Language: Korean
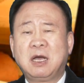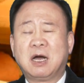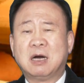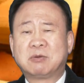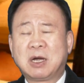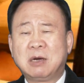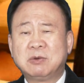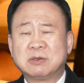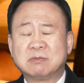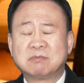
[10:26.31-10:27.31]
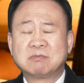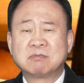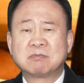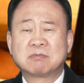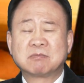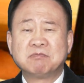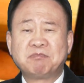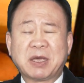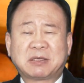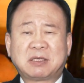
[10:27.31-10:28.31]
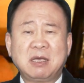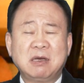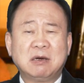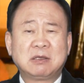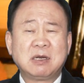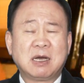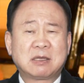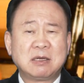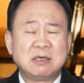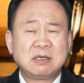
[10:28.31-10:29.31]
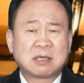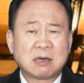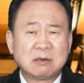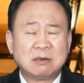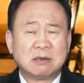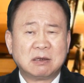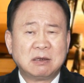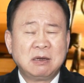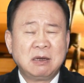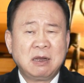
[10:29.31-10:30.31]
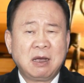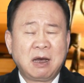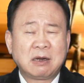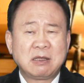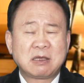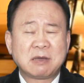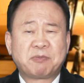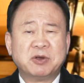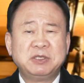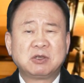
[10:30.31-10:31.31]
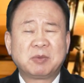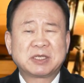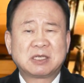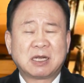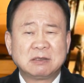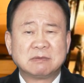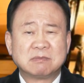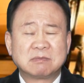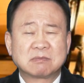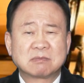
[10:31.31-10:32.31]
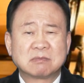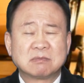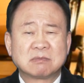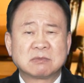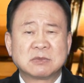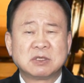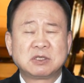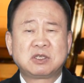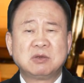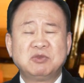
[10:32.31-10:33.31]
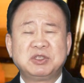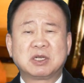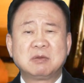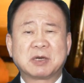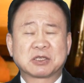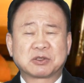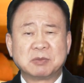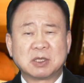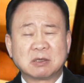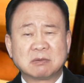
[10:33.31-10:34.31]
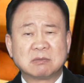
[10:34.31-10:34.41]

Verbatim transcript: 아브라함은 백세에 얻은 아들 이삭을 하나님께 번제로 바치라는 시험 문제를 받았습니다.